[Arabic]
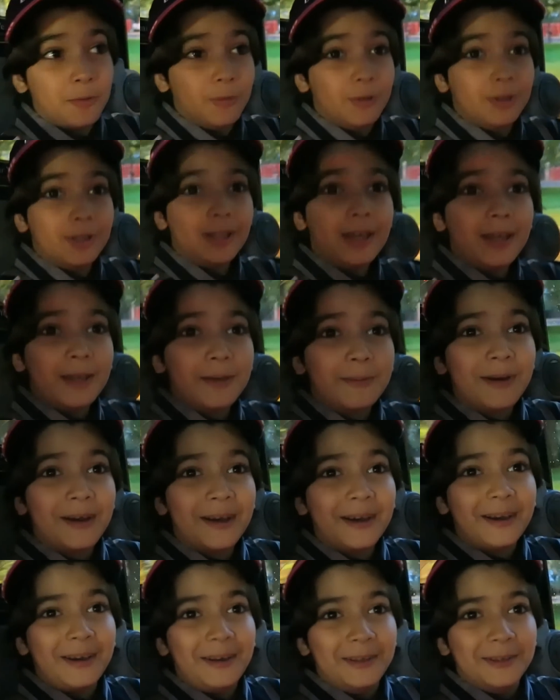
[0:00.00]
والله ما
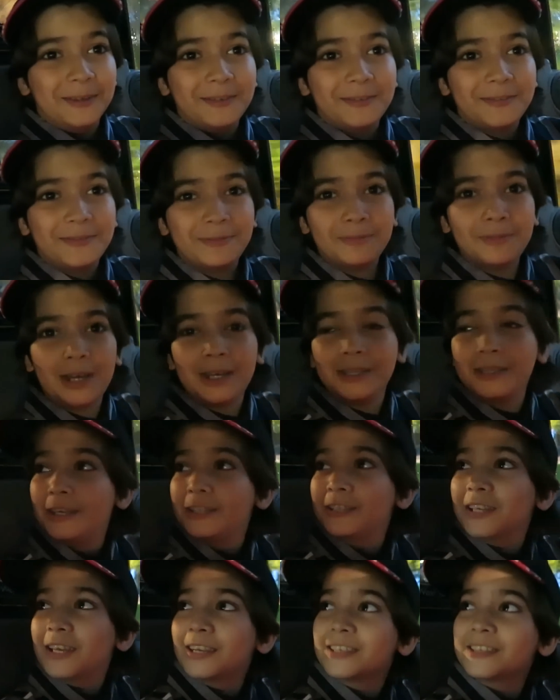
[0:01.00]
اعرف بعد
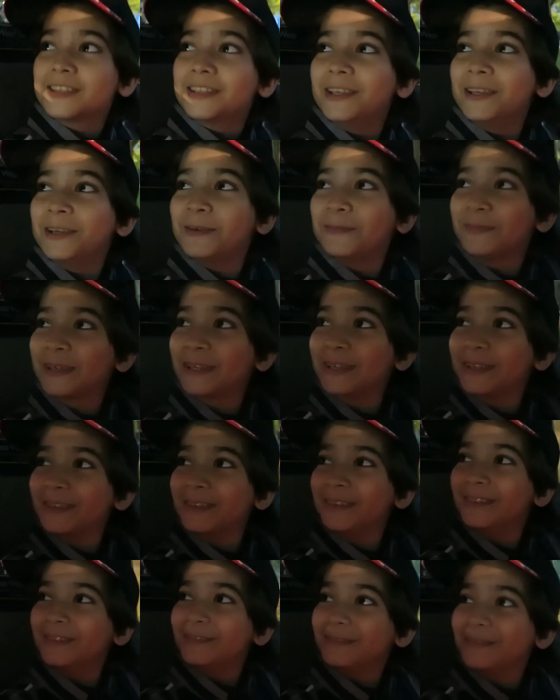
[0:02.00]
عشر سنين
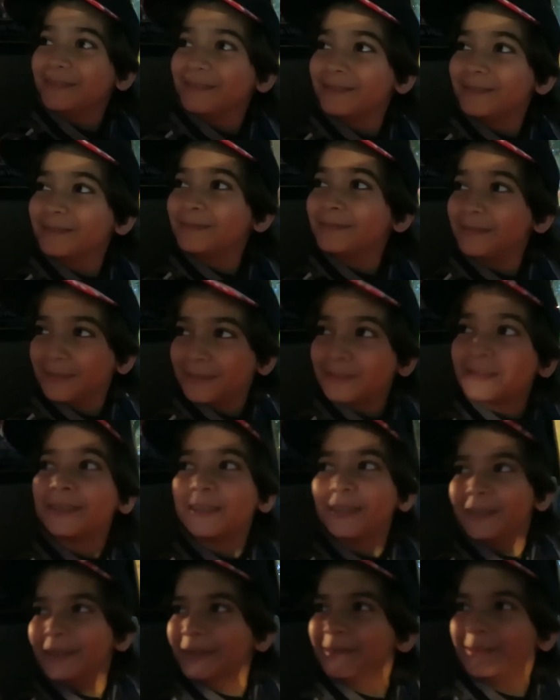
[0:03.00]
يمكن عشر سنين؟
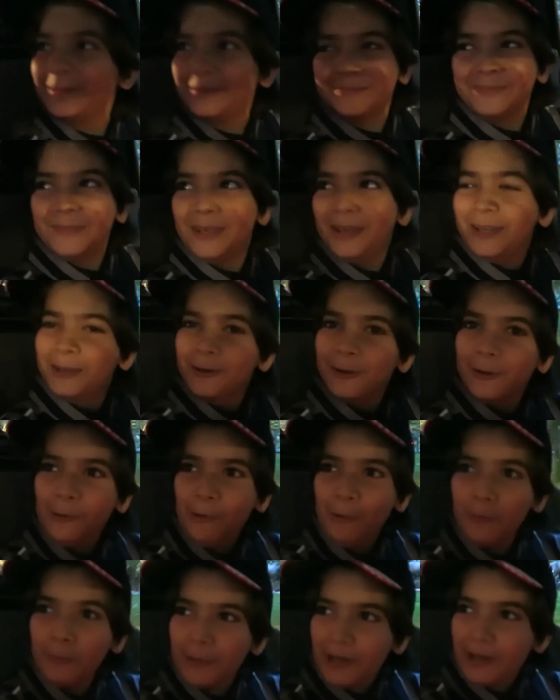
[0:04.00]
إيه. على
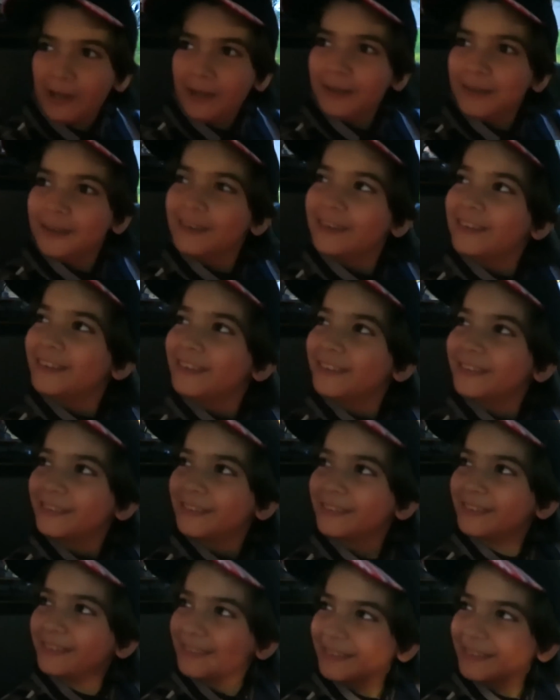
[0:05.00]
طول عمري على على